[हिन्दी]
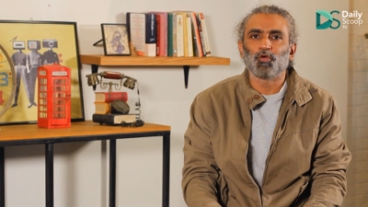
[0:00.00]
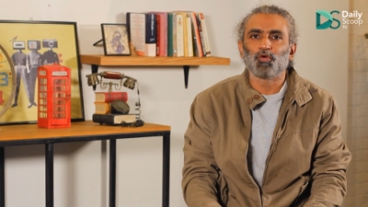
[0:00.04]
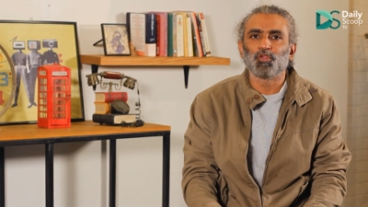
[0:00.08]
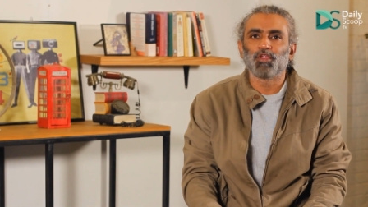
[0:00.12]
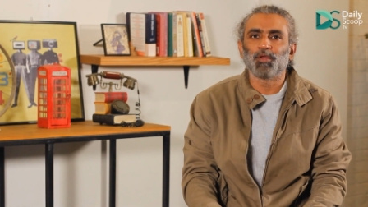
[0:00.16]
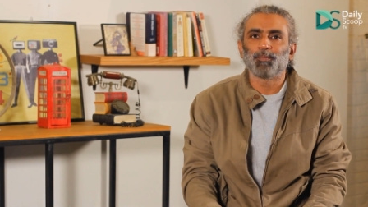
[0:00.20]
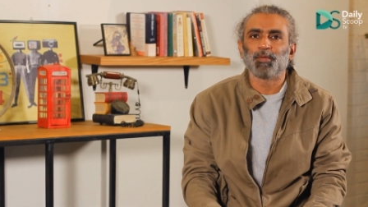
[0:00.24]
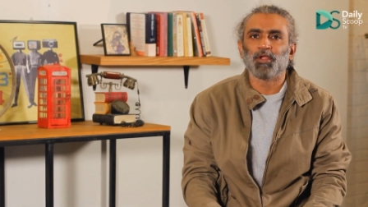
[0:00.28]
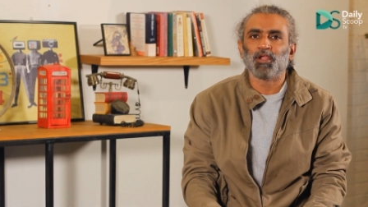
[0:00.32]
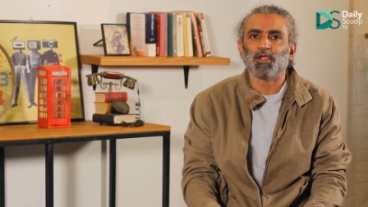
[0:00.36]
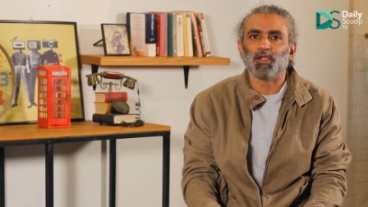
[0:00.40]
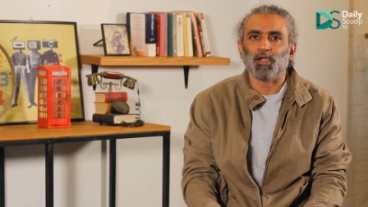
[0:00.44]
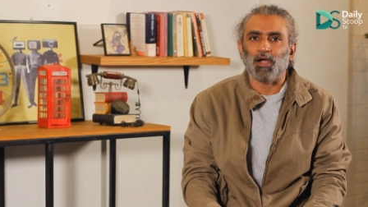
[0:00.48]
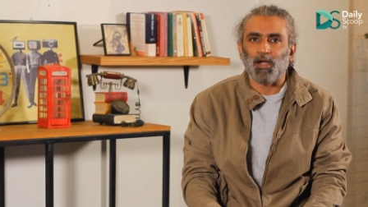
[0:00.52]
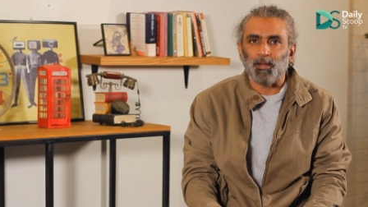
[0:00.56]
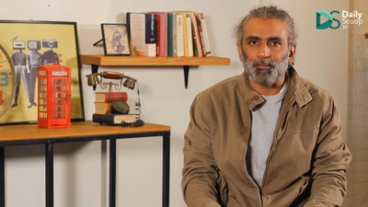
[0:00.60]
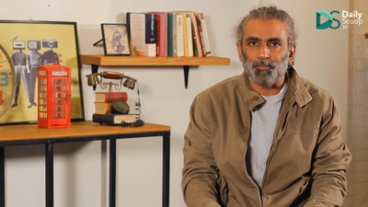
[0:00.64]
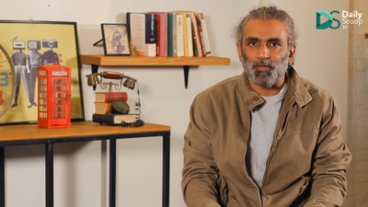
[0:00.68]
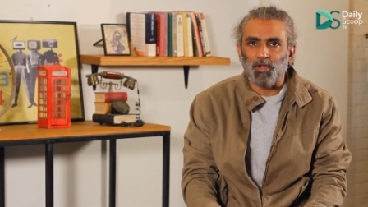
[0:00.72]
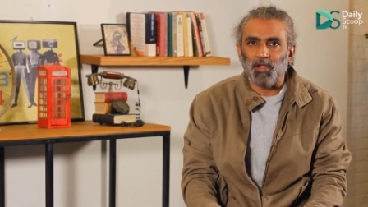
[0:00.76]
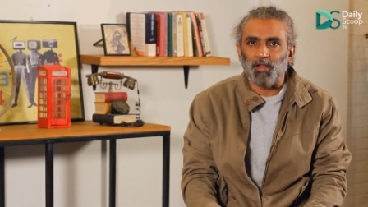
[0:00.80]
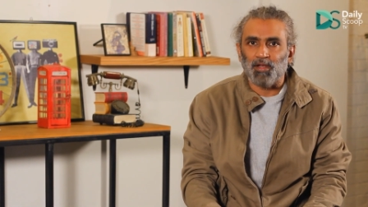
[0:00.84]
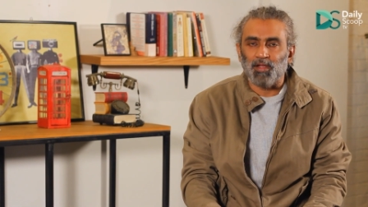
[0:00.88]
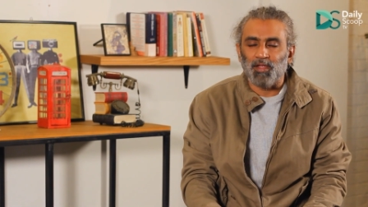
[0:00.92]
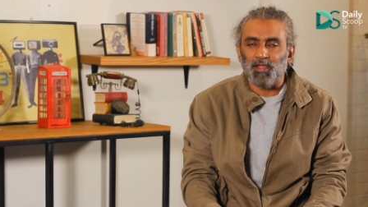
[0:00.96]
के अहदे पर
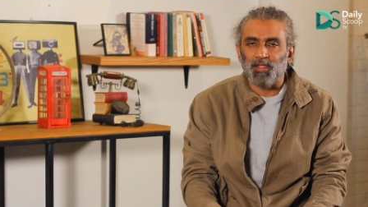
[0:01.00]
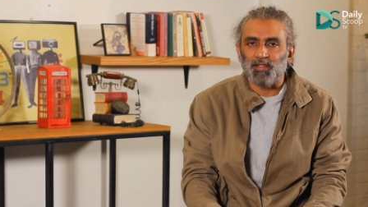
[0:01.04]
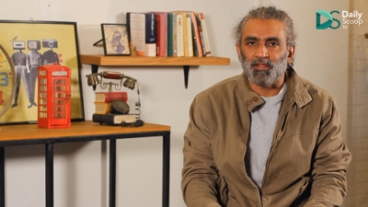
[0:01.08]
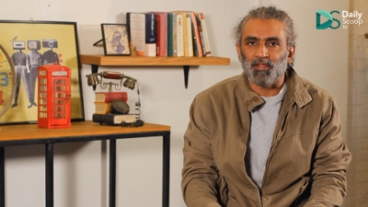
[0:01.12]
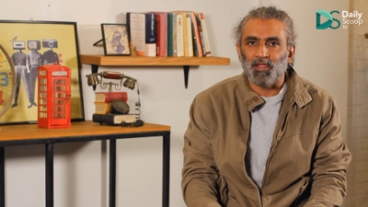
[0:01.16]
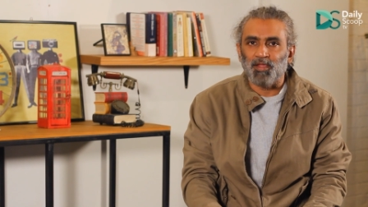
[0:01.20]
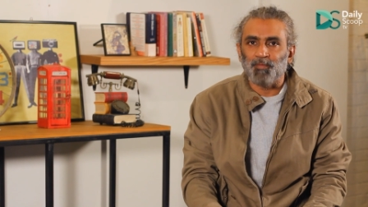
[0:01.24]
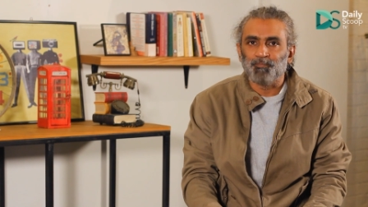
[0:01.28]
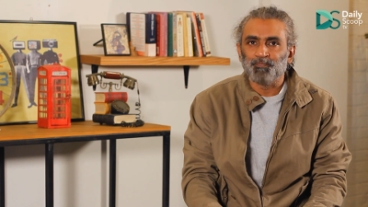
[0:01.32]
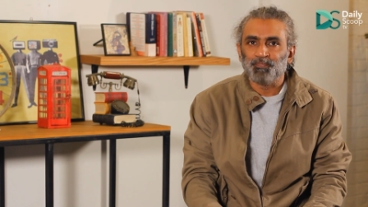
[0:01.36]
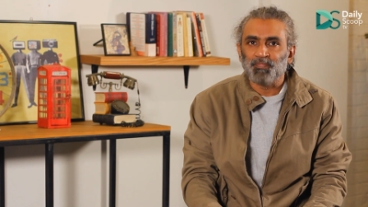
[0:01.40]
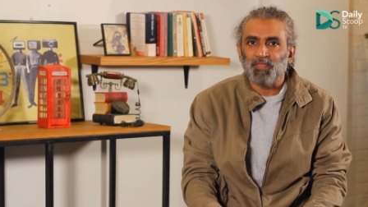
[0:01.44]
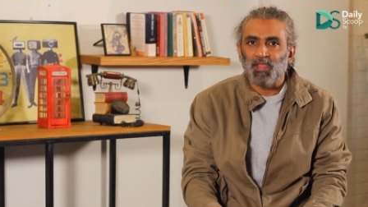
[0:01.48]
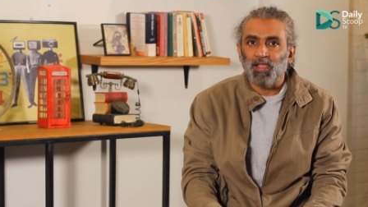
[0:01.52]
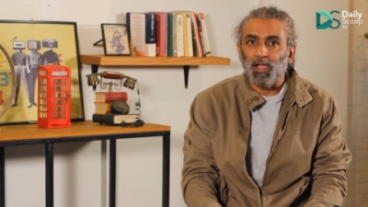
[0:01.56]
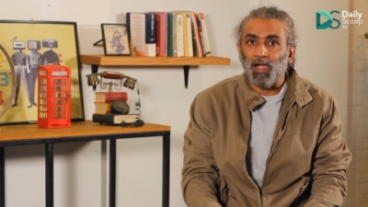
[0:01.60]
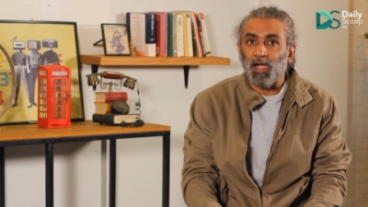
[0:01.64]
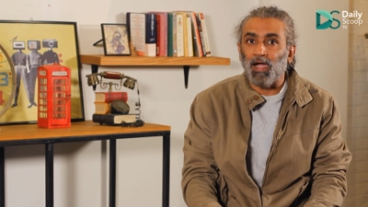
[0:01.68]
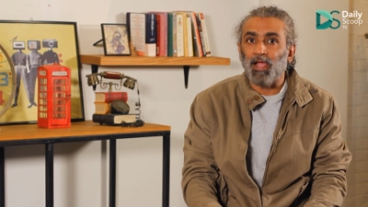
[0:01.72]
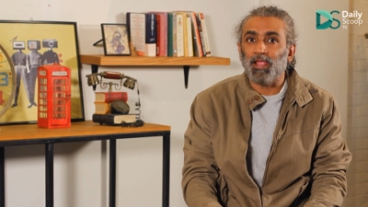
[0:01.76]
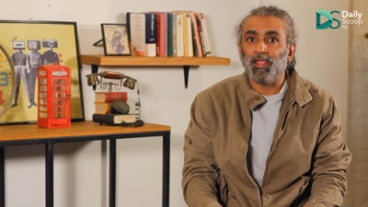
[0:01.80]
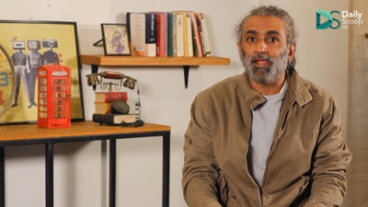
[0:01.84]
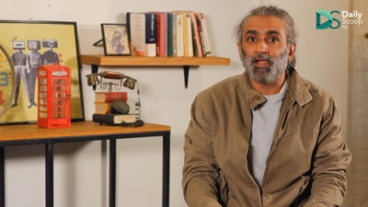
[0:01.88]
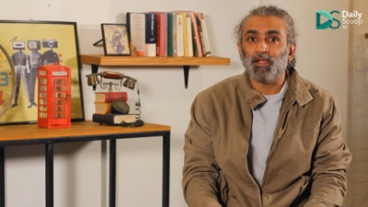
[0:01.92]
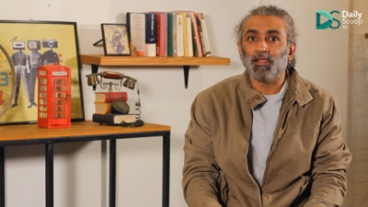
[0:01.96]
काम कर रहे थे
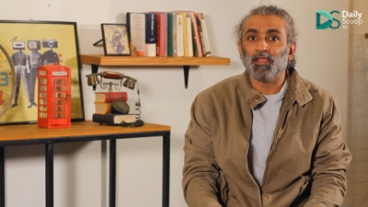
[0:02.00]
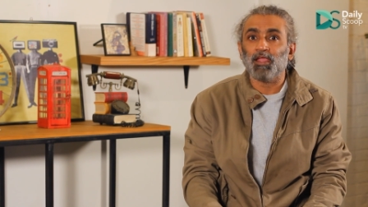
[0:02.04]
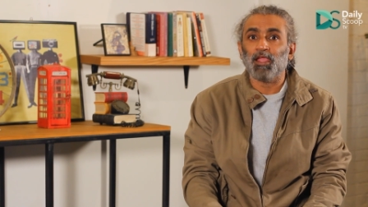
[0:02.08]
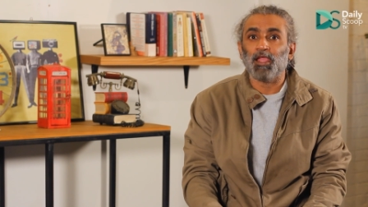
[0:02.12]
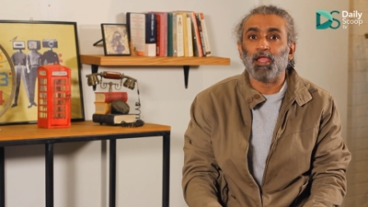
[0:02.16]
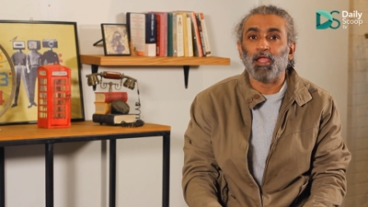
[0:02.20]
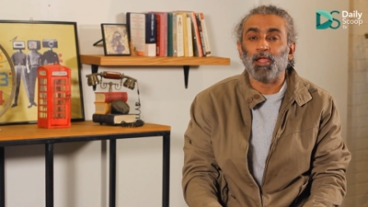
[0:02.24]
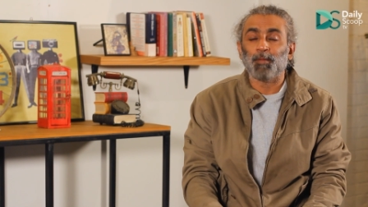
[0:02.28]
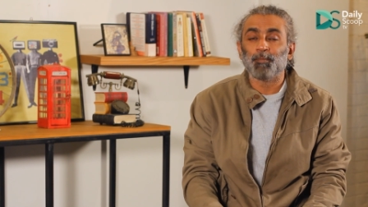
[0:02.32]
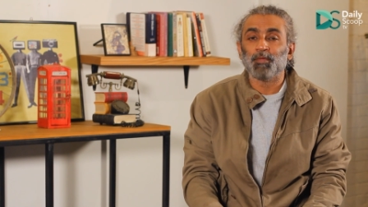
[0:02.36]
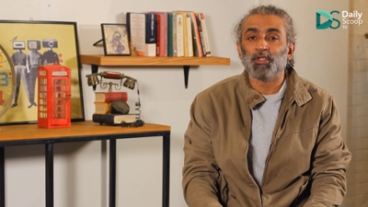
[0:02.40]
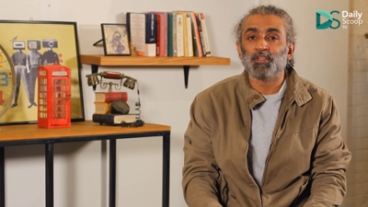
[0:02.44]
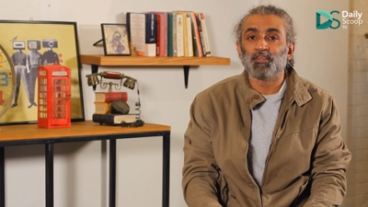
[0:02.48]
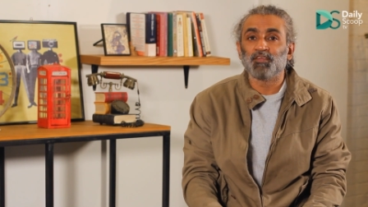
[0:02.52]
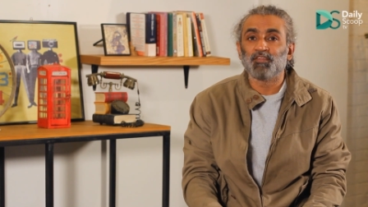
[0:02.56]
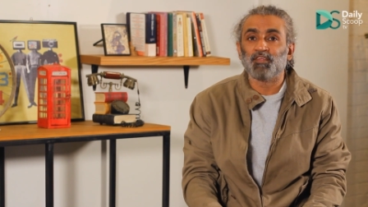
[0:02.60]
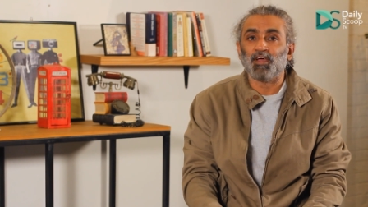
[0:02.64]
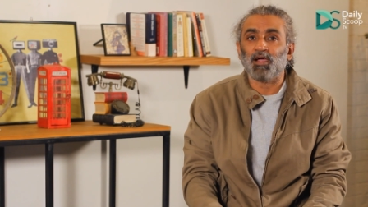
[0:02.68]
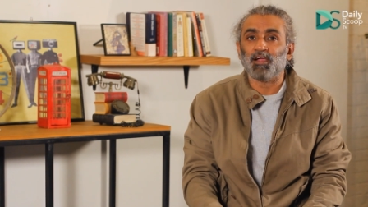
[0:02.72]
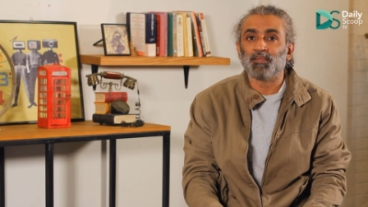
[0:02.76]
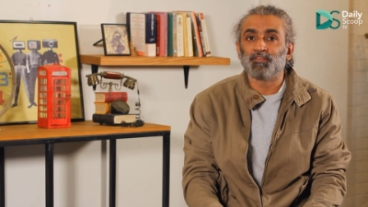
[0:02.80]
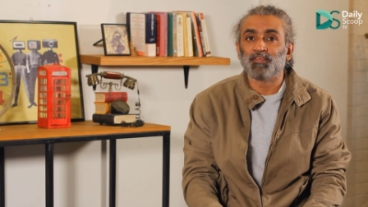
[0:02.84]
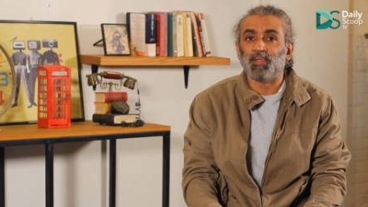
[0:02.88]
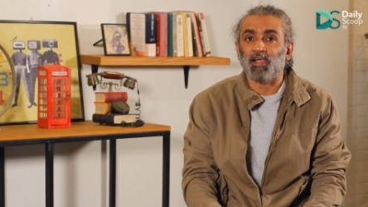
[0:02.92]
आया कि अहमद इसाक